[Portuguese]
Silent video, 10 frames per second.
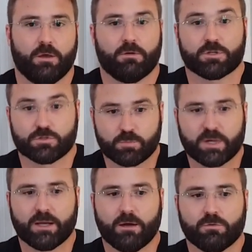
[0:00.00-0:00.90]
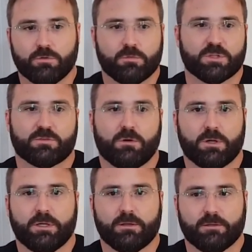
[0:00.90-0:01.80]
Eu acho super legal tu ir numa
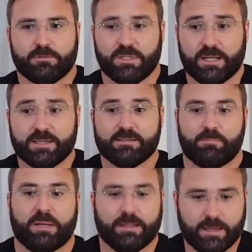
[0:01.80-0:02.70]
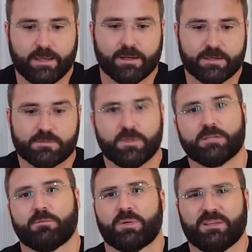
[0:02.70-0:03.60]
escola de inglês, aprender inglês
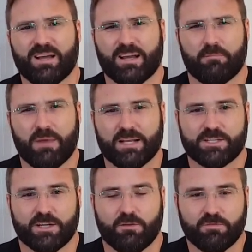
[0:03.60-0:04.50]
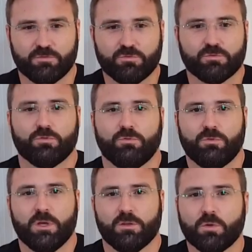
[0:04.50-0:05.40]
mesmo, aprender a gramática a fundo,
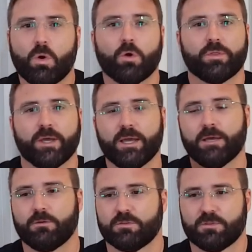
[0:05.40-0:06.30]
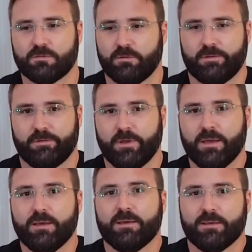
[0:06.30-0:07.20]
num roteiro é,
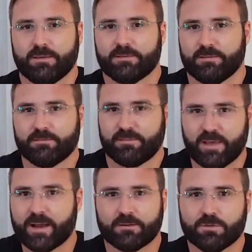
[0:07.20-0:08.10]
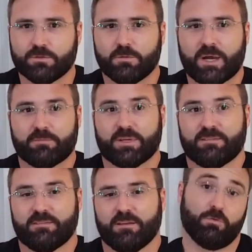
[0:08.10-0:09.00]
certo e tudo mais,
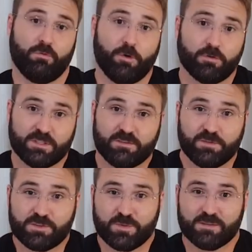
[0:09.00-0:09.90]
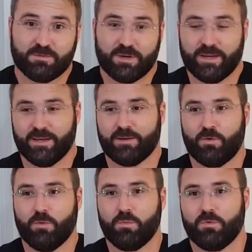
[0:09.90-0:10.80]
mas o foco desse vídeo mesmo é
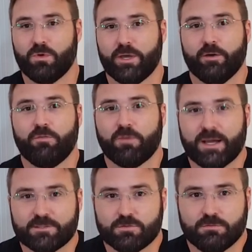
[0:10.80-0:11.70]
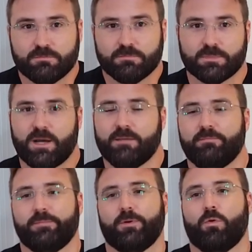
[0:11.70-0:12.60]
como eu faço, tá?
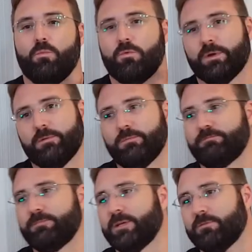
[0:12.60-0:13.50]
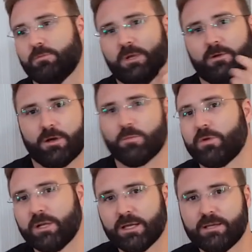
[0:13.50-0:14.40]
Como eu tento melhorar o meu
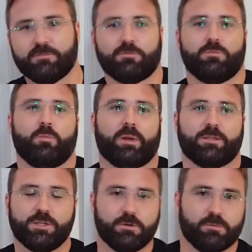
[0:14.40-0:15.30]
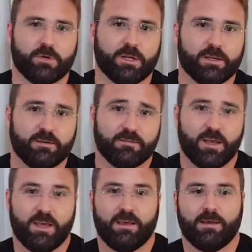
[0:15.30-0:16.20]
inglês, como eu pratico o meu inglês
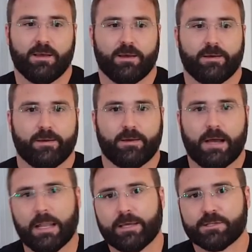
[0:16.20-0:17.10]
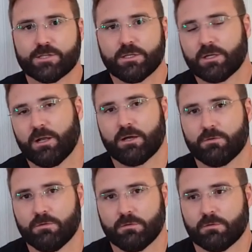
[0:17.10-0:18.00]
é, além de,
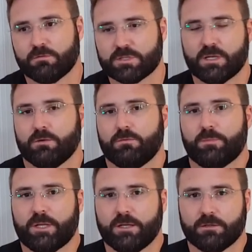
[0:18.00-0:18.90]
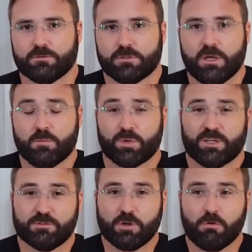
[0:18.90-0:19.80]
claro, conversar com americanos.
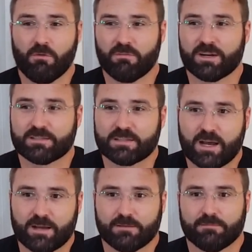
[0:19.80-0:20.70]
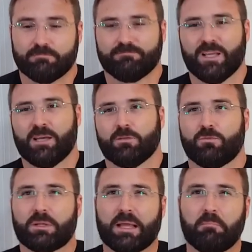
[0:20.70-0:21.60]
Porque só conversar,
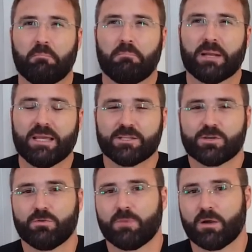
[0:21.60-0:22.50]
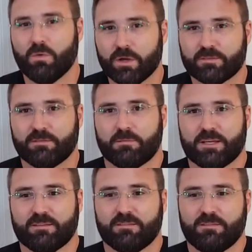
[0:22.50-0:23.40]
tu até aprende alguma coisa,
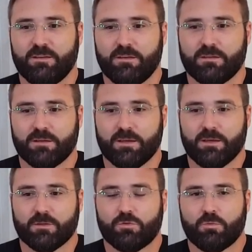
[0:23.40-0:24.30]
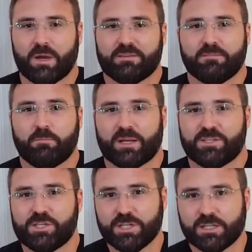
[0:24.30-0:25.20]
mas assim, tu mais
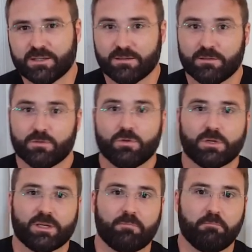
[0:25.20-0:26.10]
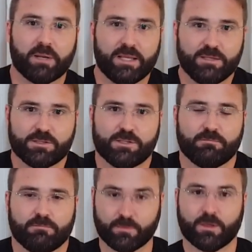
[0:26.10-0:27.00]
pratica do que aprende.
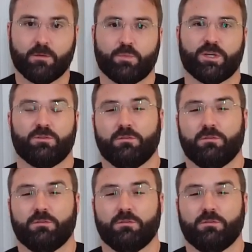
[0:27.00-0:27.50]
Porque tu